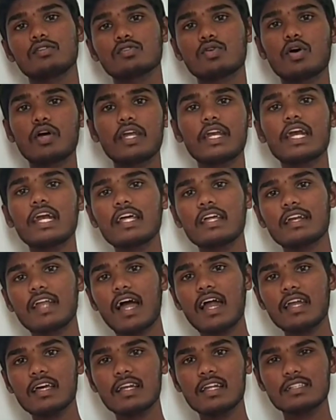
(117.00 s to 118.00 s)
ஸோ என்னால்
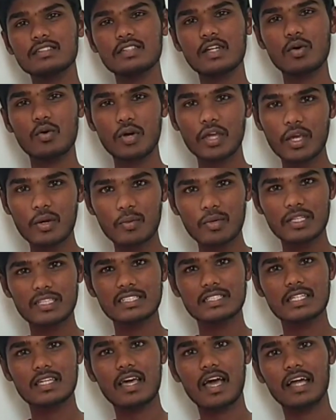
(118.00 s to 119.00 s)
நாலு கிளாஸ் தான் குடிக்க
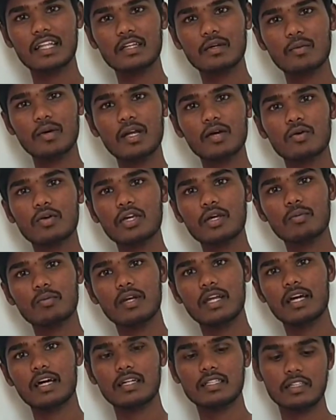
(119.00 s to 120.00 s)
முடிஞ்சி அதுக்கு மேலே குடிக்க
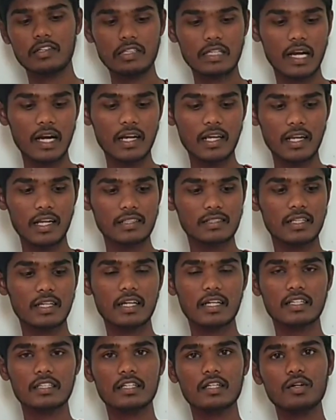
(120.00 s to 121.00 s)
முடியல அதாவது நாலு
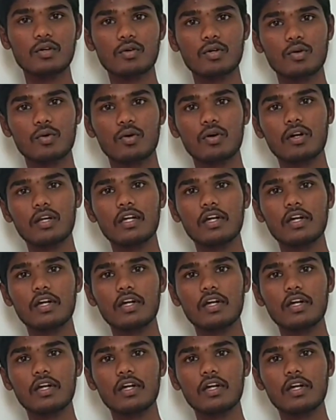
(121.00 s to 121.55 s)
கிளாஸ்னால் கிட்டத்தட்ட ஒரு ஒரு